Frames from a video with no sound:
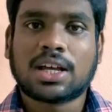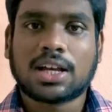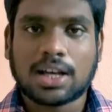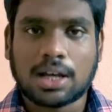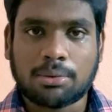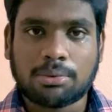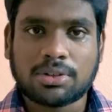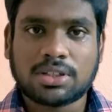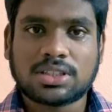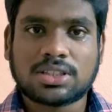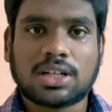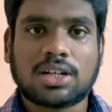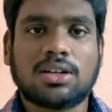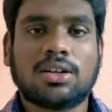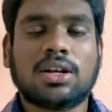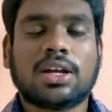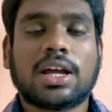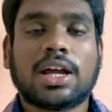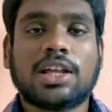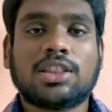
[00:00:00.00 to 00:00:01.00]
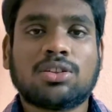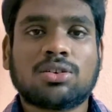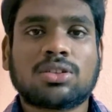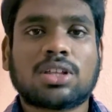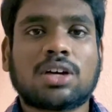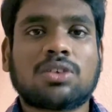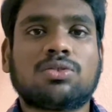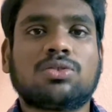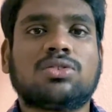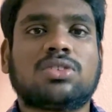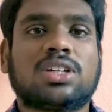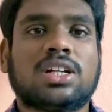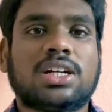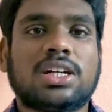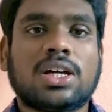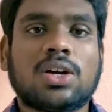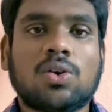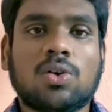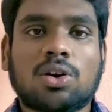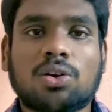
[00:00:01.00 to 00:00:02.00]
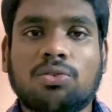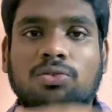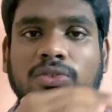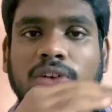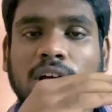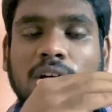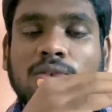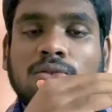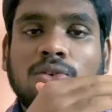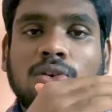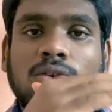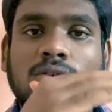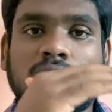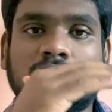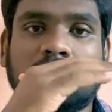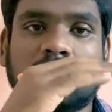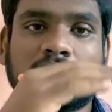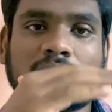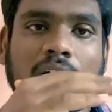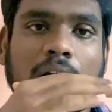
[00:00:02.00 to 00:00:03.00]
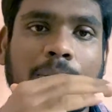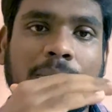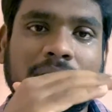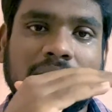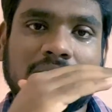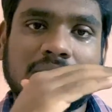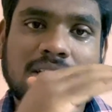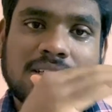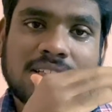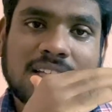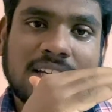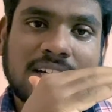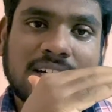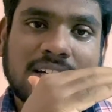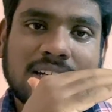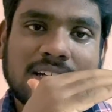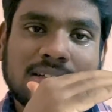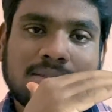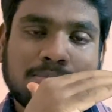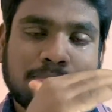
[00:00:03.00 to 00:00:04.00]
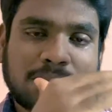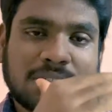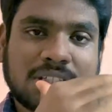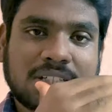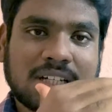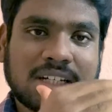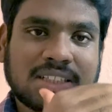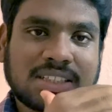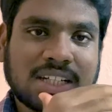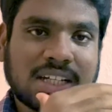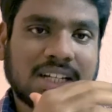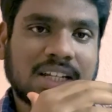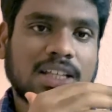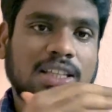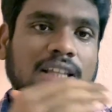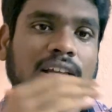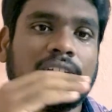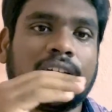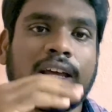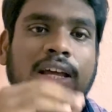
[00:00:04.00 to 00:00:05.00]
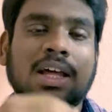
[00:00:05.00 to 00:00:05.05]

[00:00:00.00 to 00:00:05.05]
గమనిస్తారు ఎందుకు తక్కువ ఉంటుంది అంటే ఒక వేవ్లో ఉండదు కాబట్టి సిలిండర్ పిస్టన్స్ అనేది